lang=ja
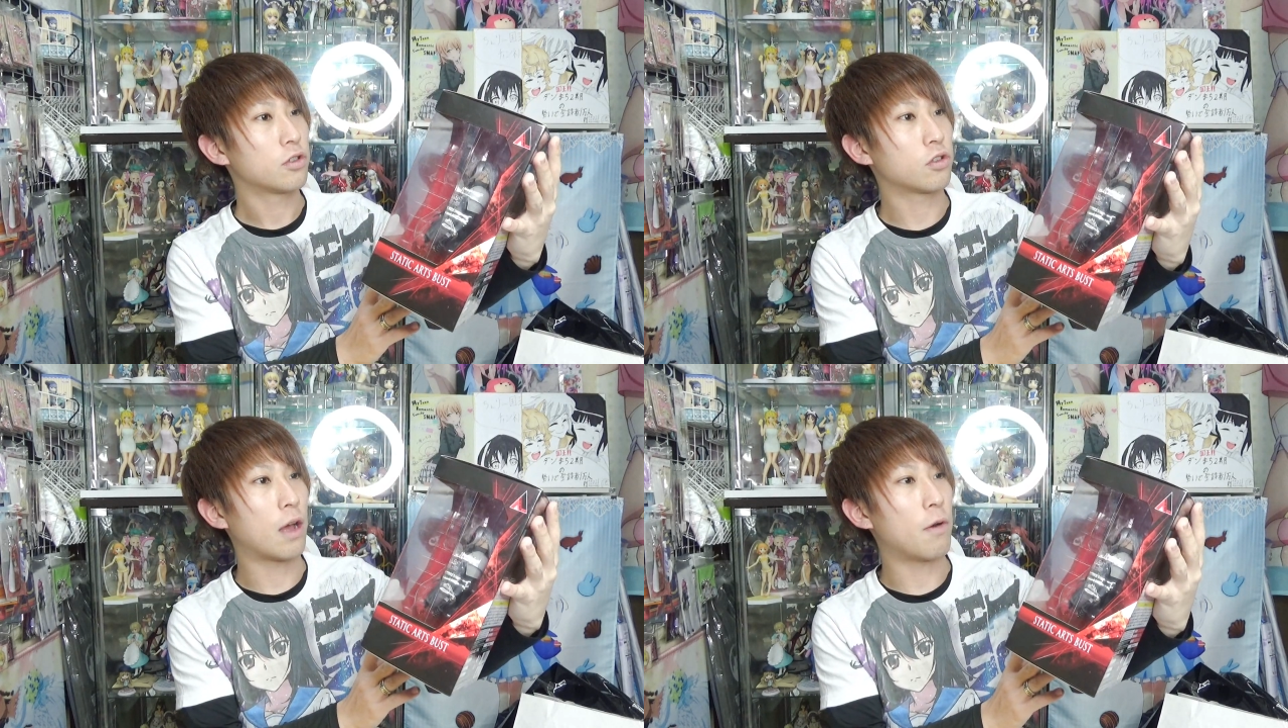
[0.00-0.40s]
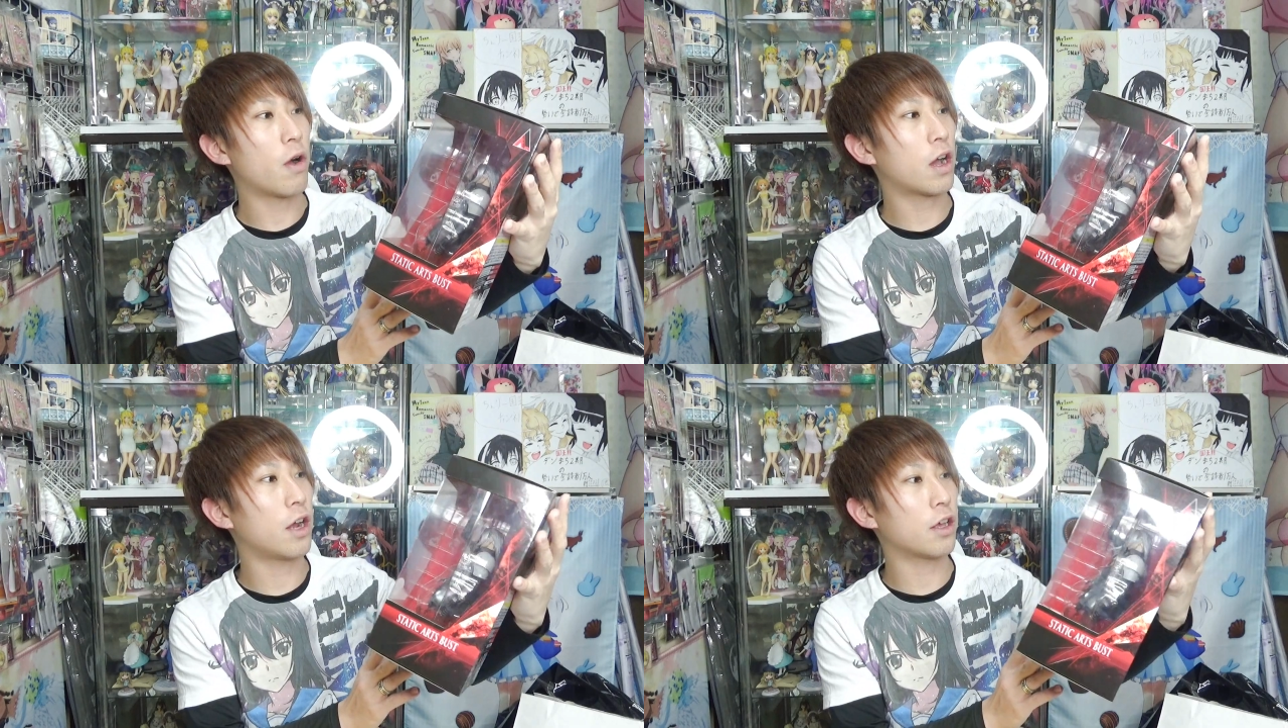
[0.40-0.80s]
ちょっとあん
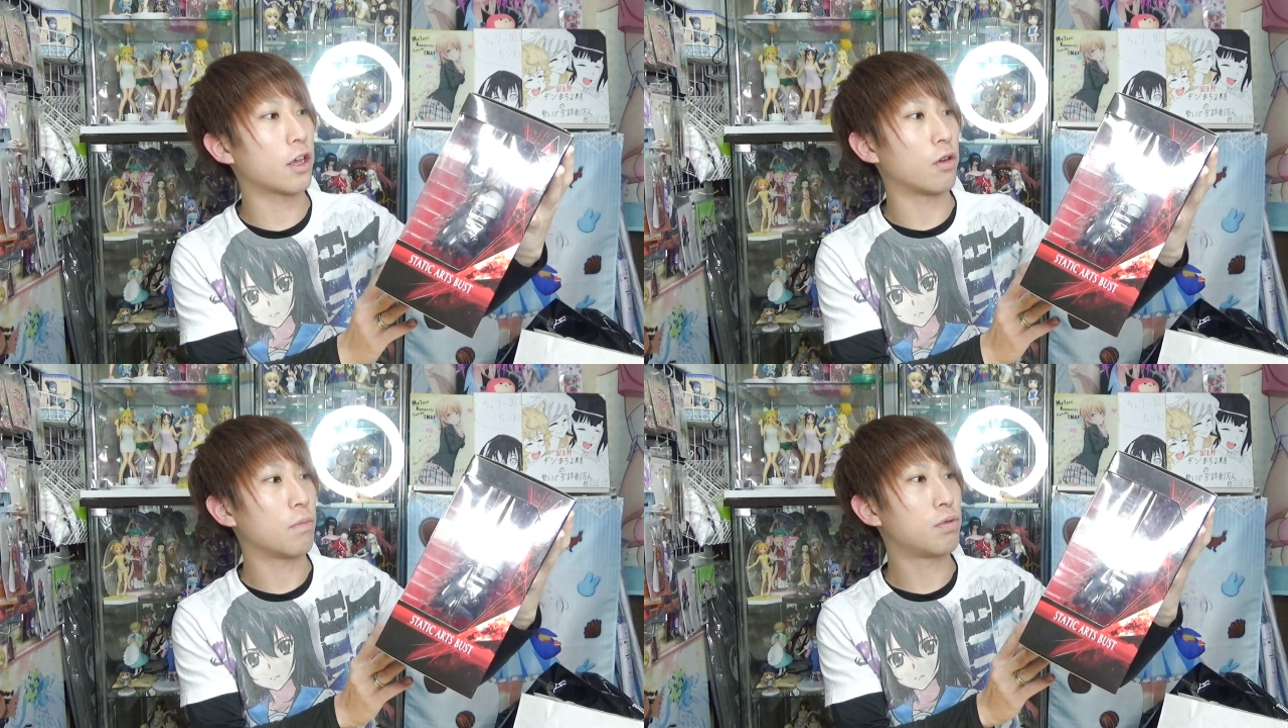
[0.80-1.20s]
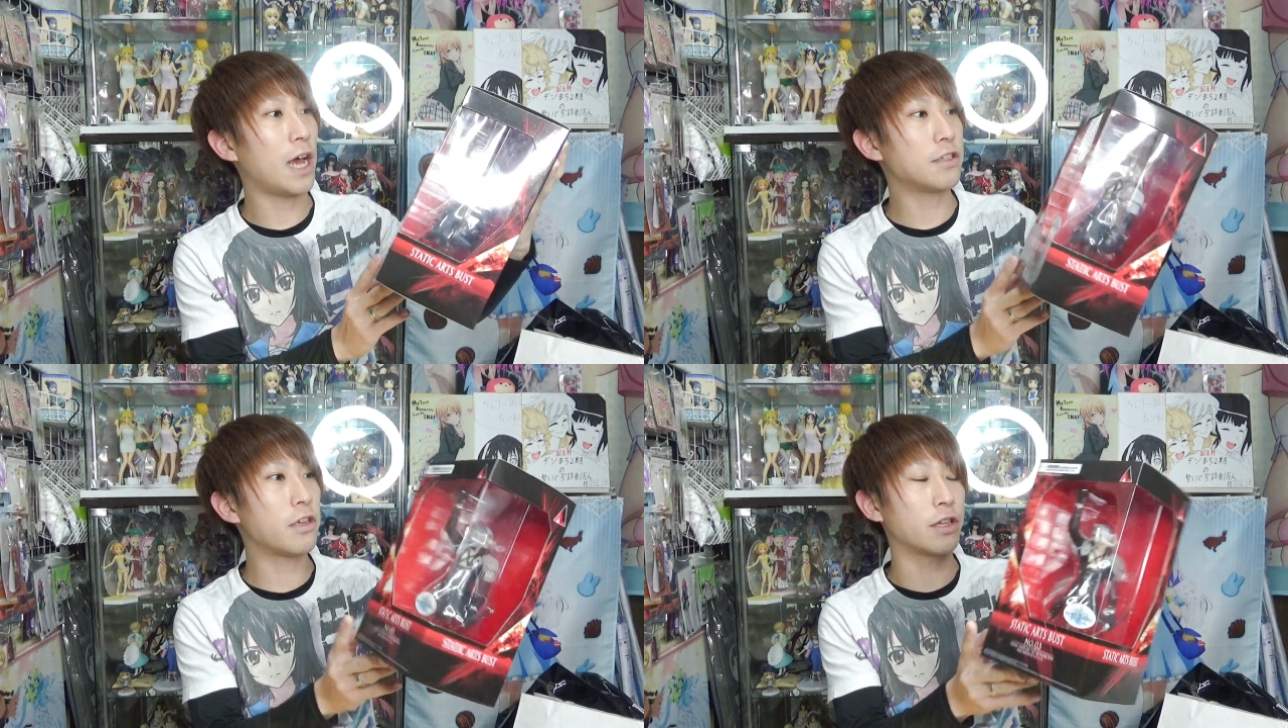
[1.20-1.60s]
ま分からんけど。
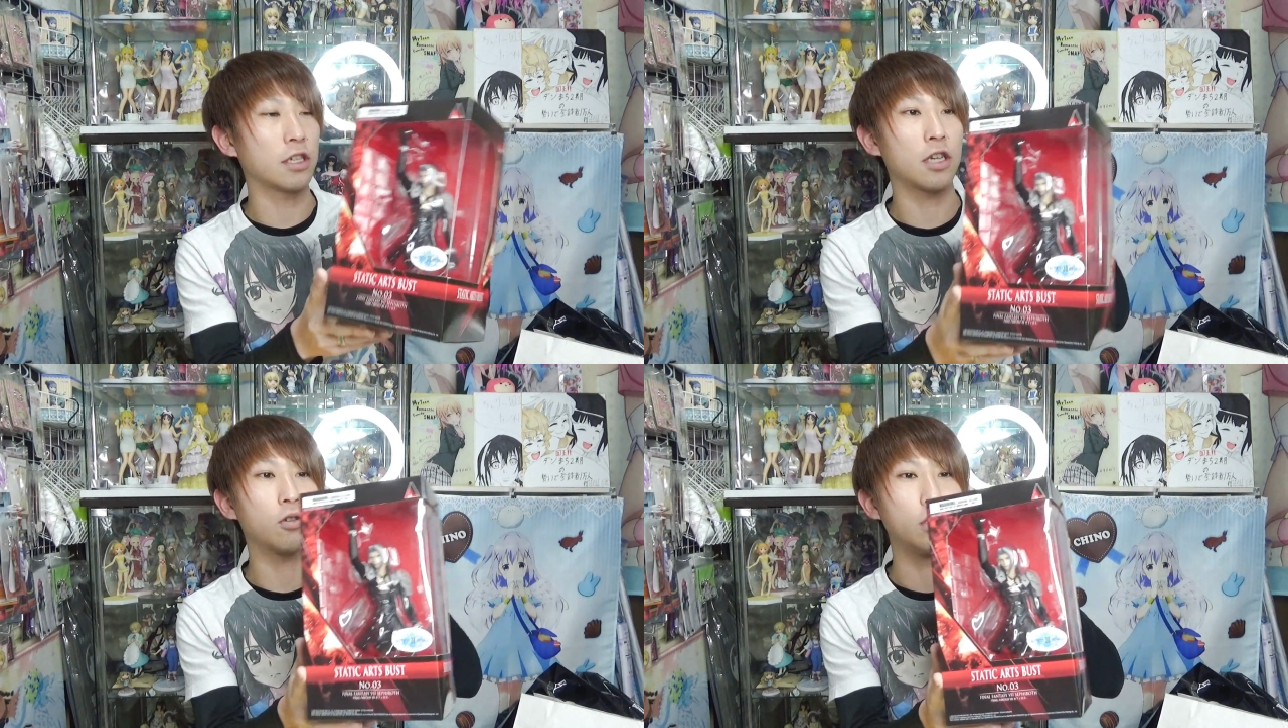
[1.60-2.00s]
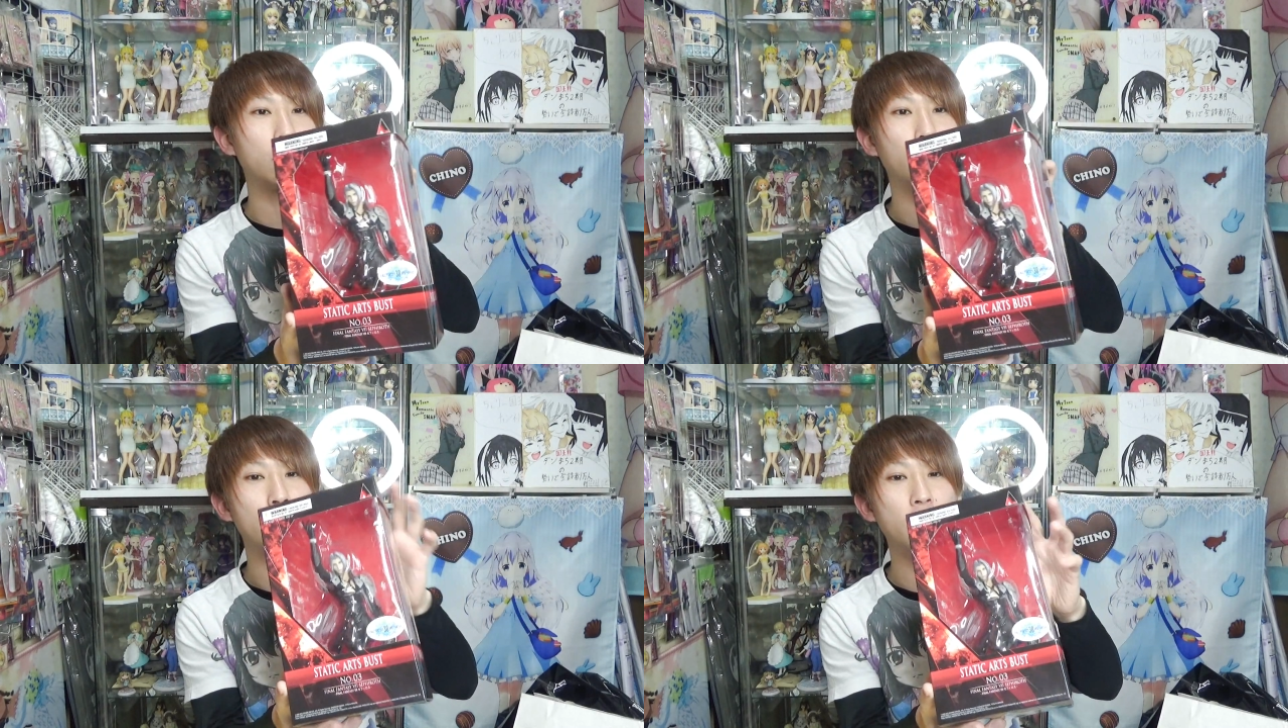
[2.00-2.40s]
プライズではなさそう
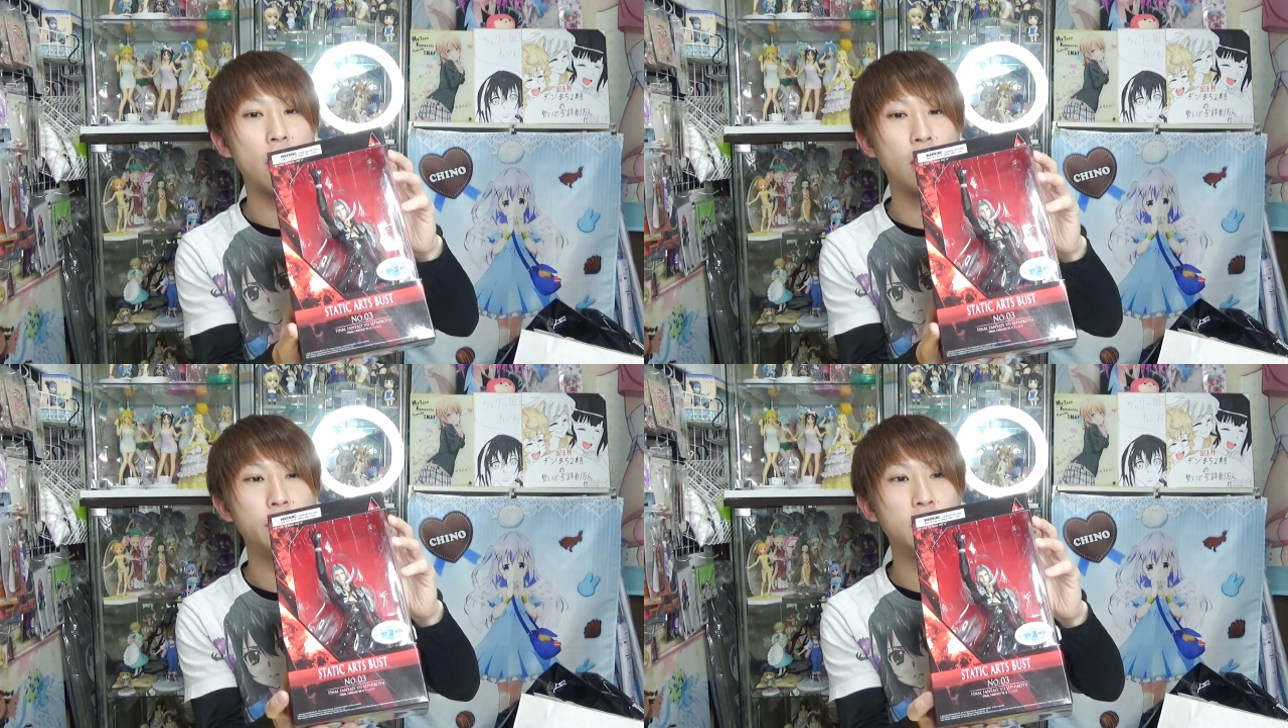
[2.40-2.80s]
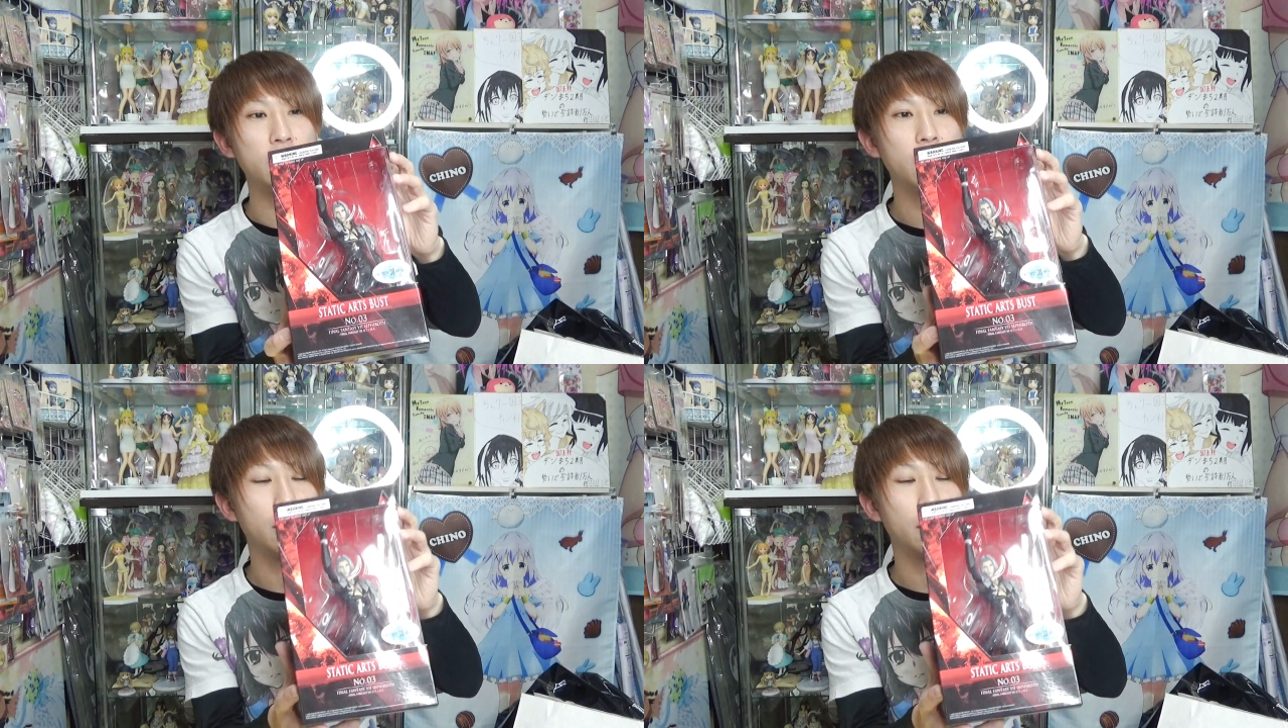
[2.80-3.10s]
ですもんね、見た感じ。